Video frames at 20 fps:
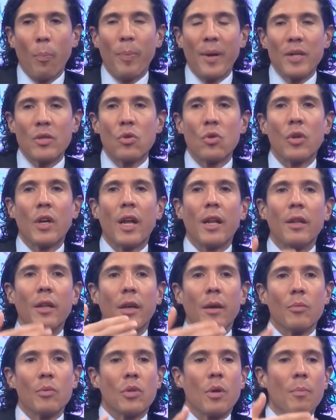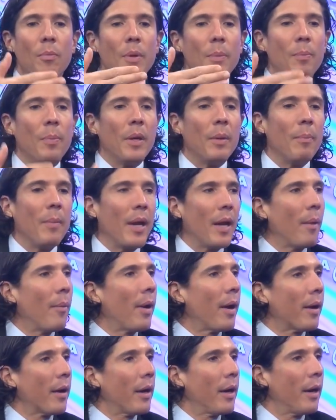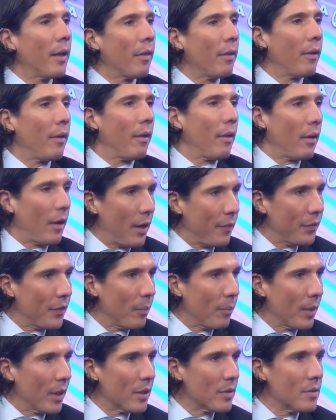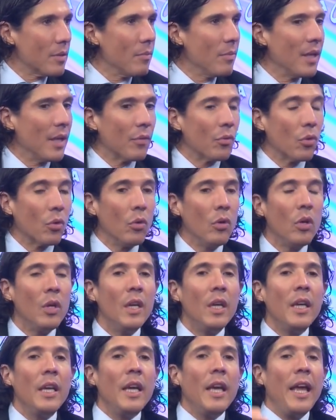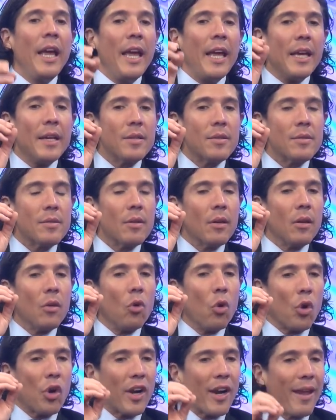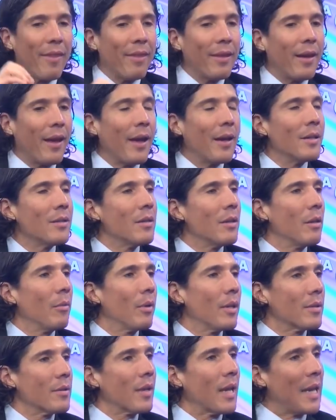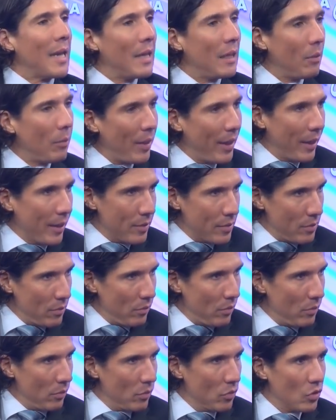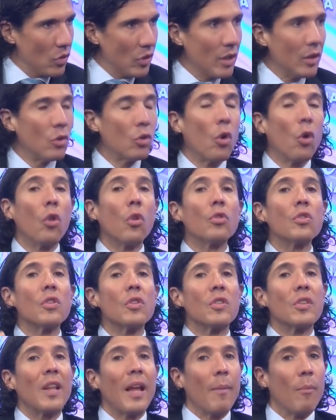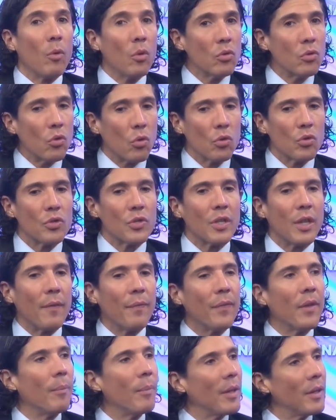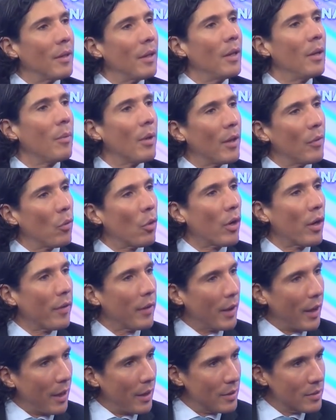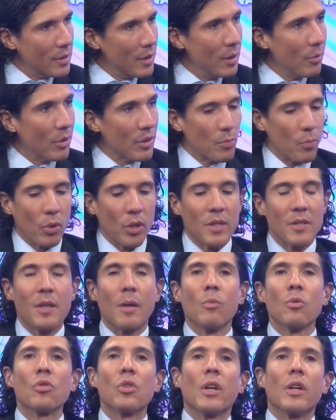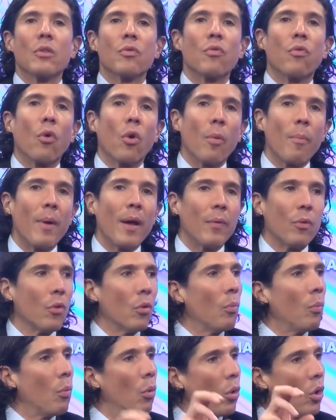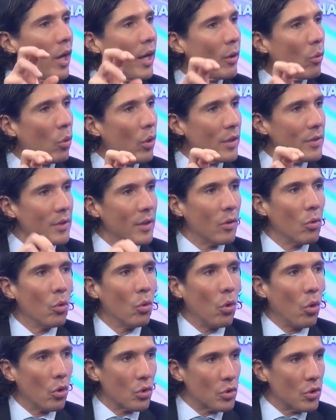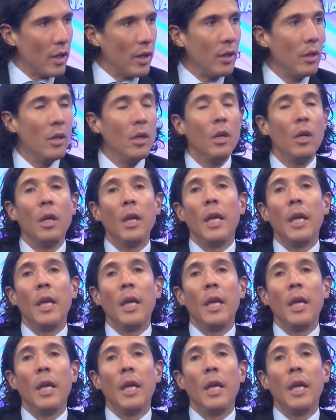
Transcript: lo personal, digamos que mi primera barrera de antienvejecimiento, es los radicales libres que liberas. ¿Sí? Todos estamos constantemente liberando radicales libres porque estamos transformando moléculas de glucosa